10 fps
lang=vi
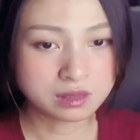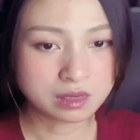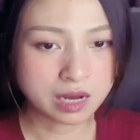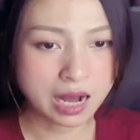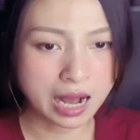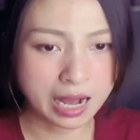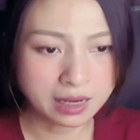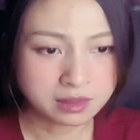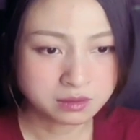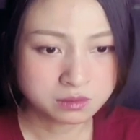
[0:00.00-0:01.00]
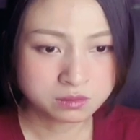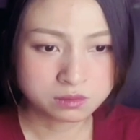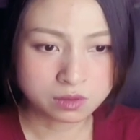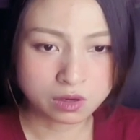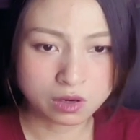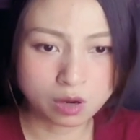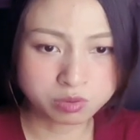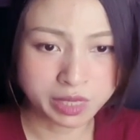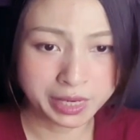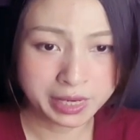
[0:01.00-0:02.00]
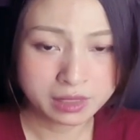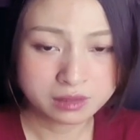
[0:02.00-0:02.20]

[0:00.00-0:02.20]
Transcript: hả không thể